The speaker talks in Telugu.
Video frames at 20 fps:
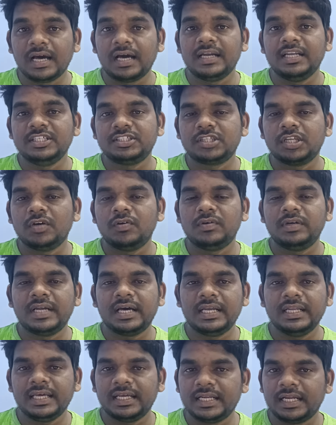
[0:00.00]
ఆ లిస్ట్లో
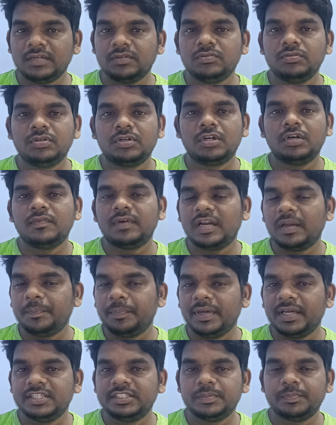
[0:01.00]
ఉండాలి అని అనుకుంటారో వాళ్ళ
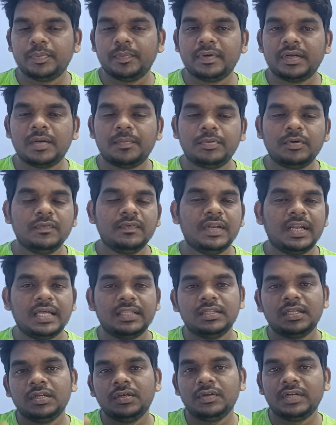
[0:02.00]
పేరు చెప్పమన్నప్పుడు
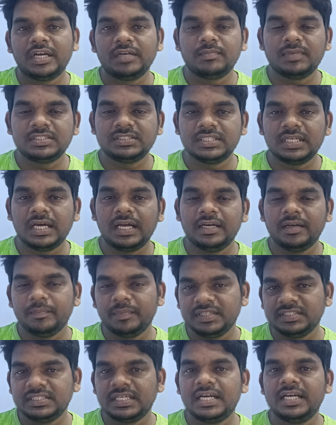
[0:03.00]
వీళ్ళందరూ యునానిమస్గా అంటే
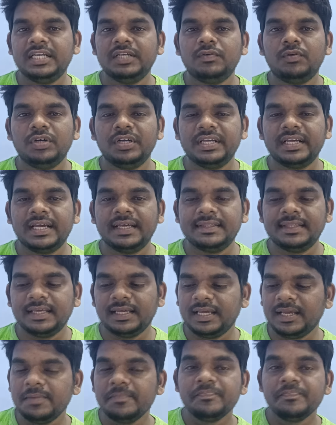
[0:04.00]
మెజారిటీ ఓటింగ్ అయితే